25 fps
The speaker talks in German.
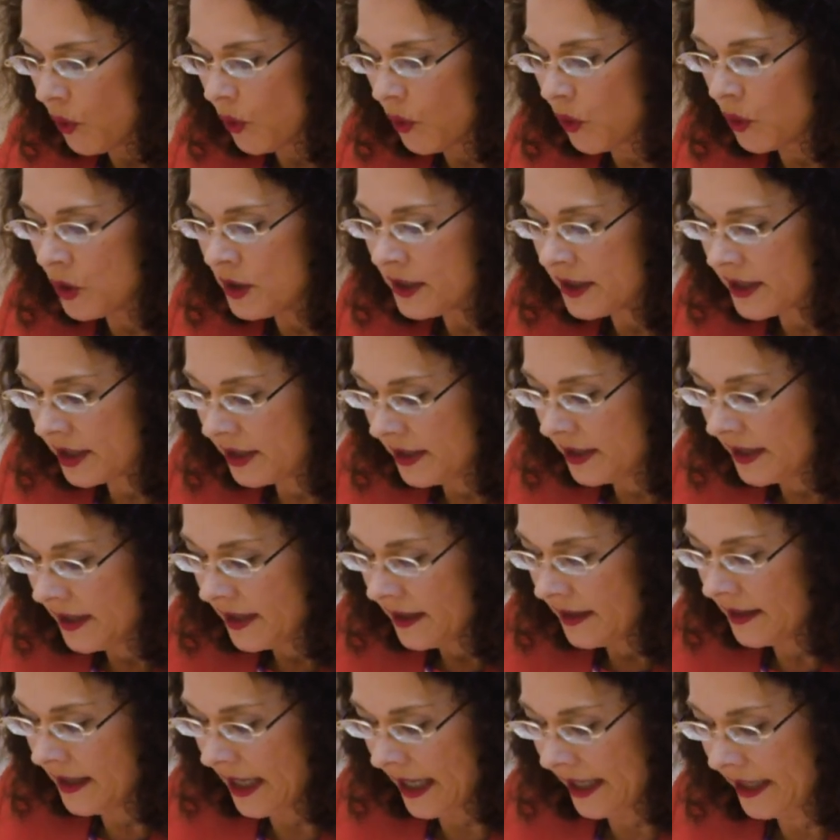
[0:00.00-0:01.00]
Und
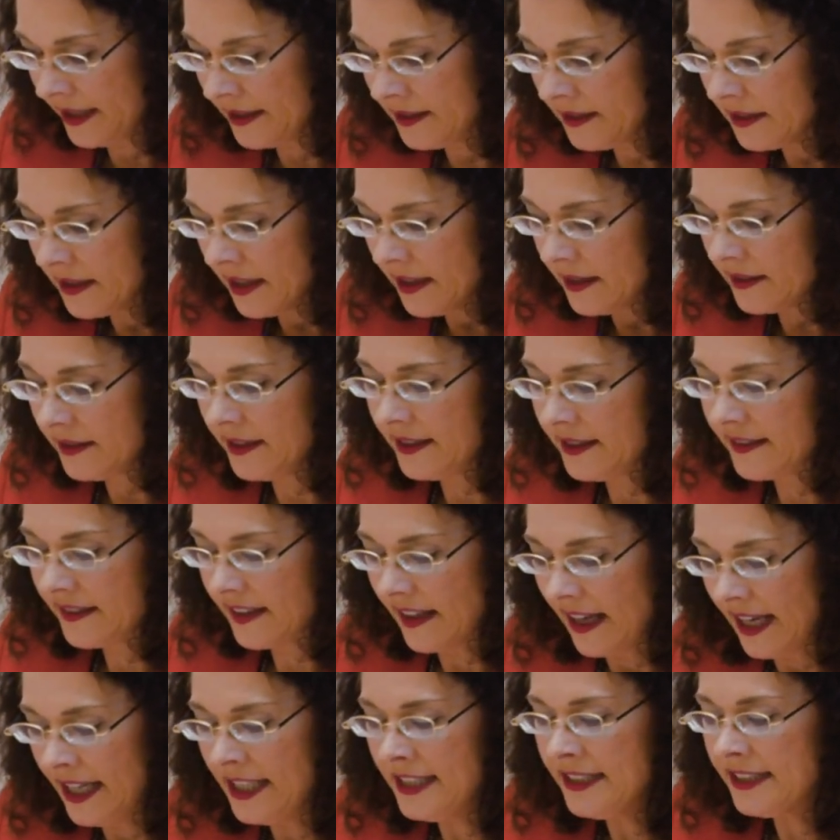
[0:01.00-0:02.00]
nein, sie
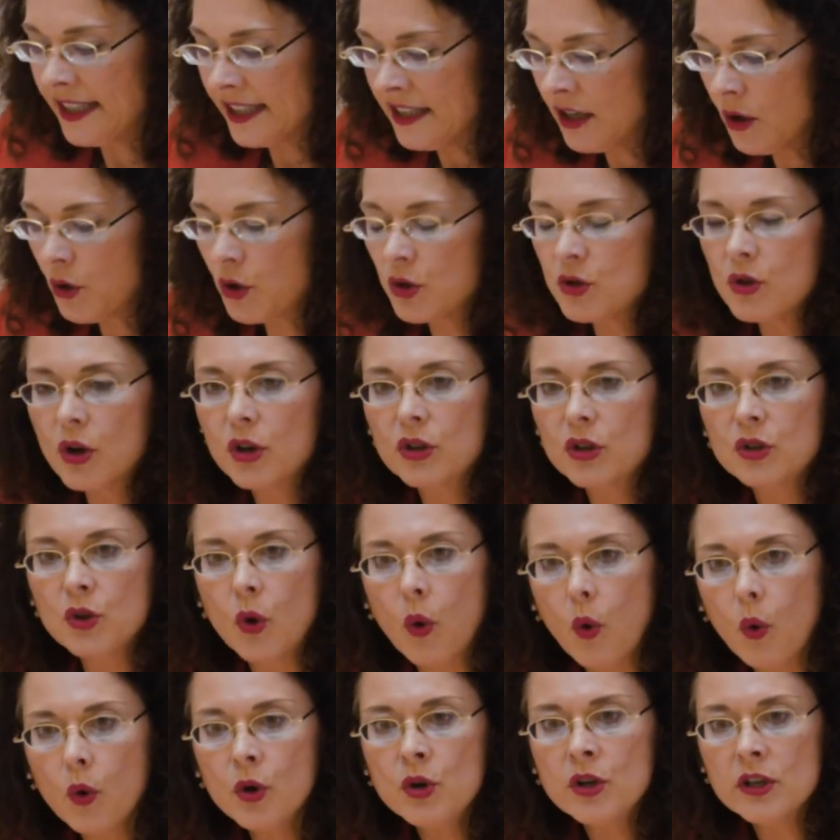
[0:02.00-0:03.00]
zahlen dann auch noch einen
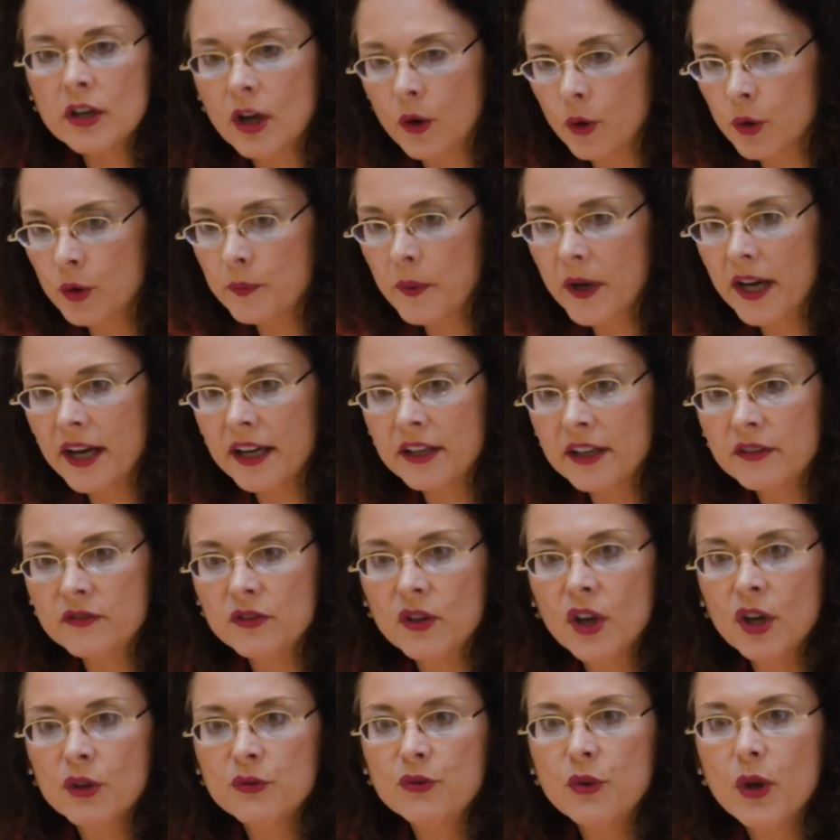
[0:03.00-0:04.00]
hohen Neupreis
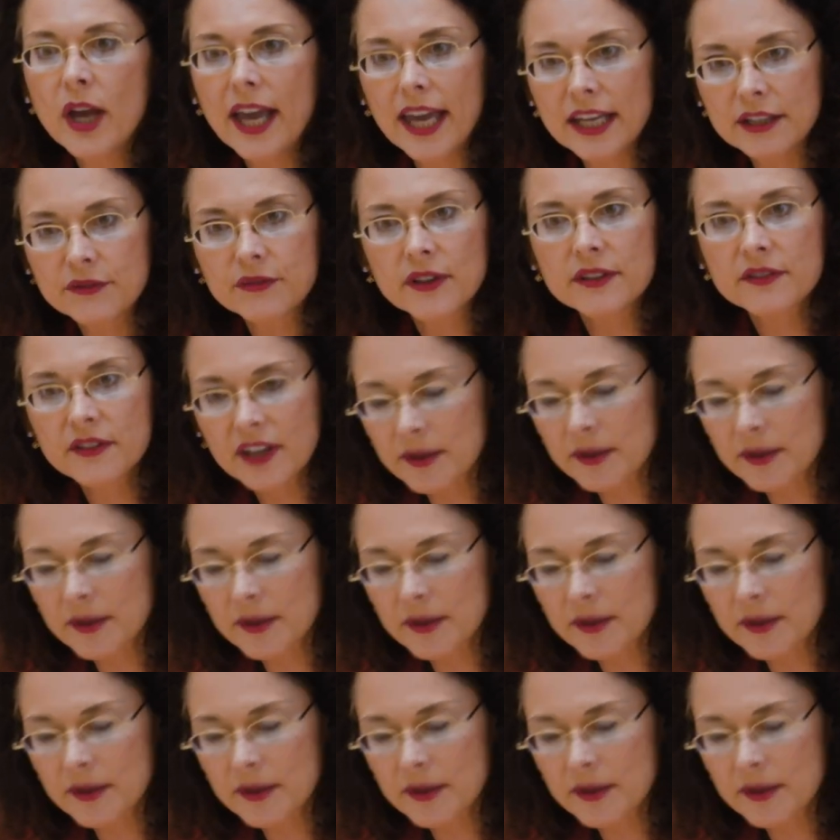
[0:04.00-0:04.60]
für etwas